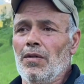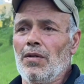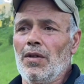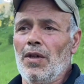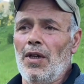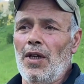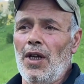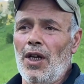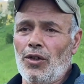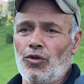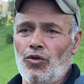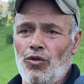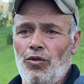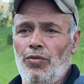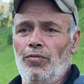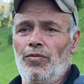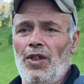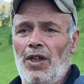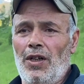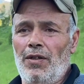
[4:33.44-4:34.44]
e,
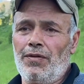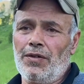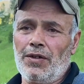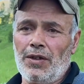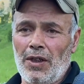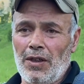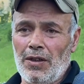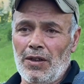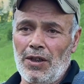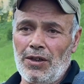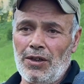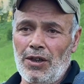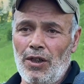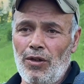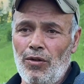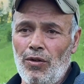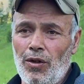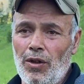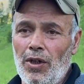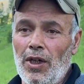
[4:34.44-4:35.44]
Erzurum tarafından da
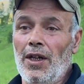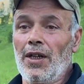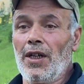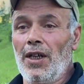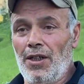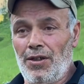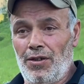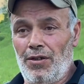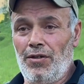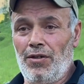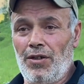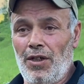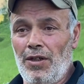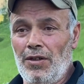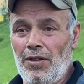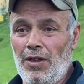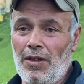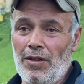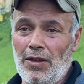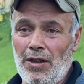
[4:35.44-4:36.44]
geliyorlar,
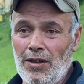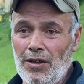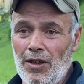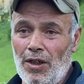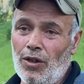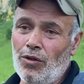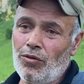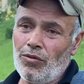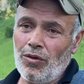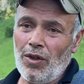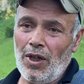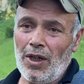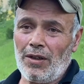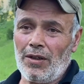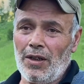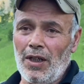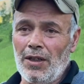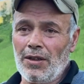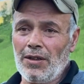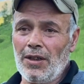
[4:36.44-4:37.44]
Erzincan'dan da geliyor.
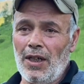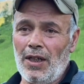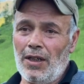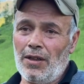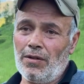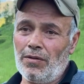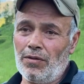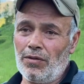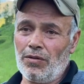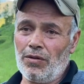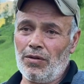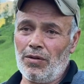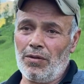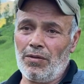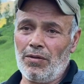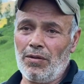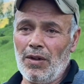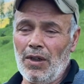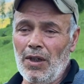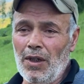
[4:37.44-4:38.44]
Duyanlar yani e,
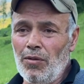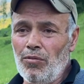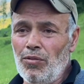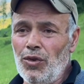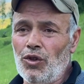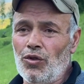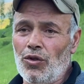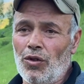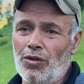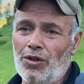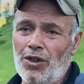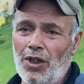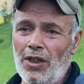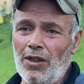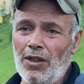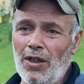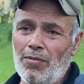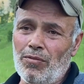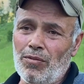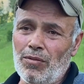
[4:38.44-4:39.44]
birçok
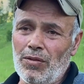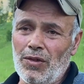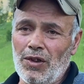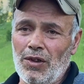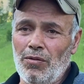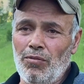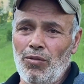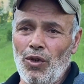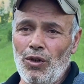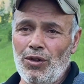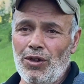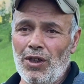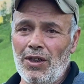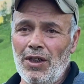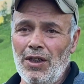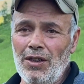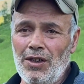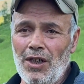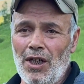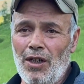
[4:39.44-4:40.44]
şeyden,
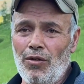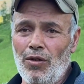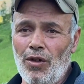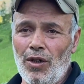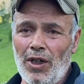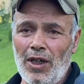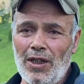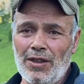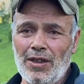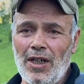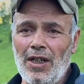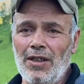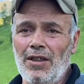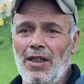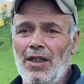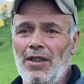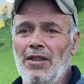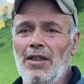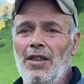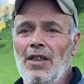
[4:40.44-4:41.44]
bölgeden geliyorlar.
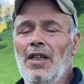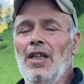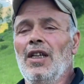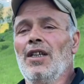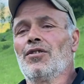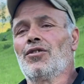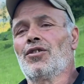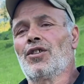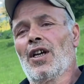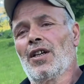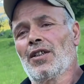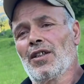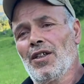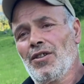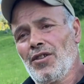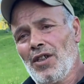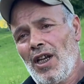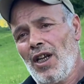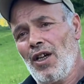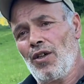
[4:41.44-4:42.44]
Zaten dışarıdan
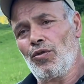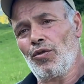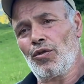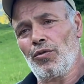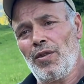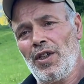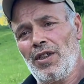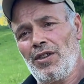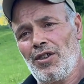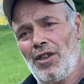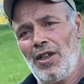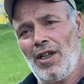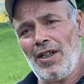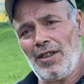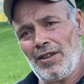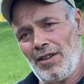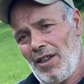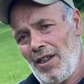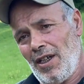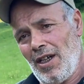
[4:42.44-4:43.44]
gelen
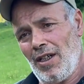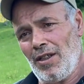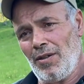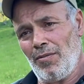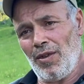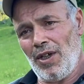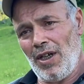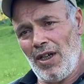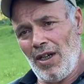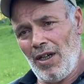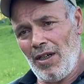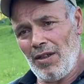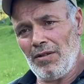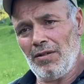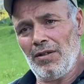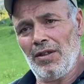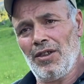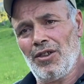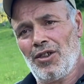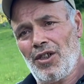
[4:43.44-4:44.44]
gurbetçiler de yani bayağı
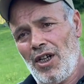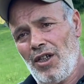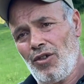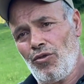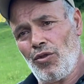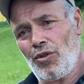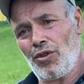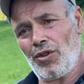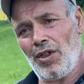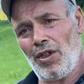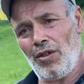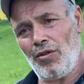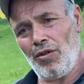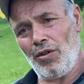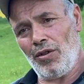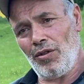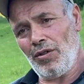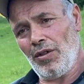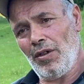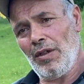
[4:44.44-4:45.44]
şey
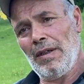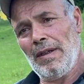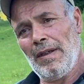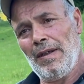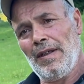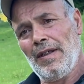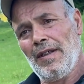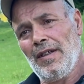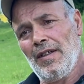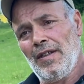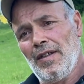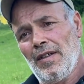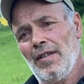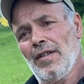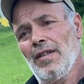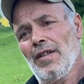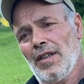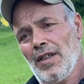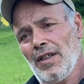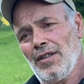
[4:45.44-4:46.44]
gösteriyor. Yani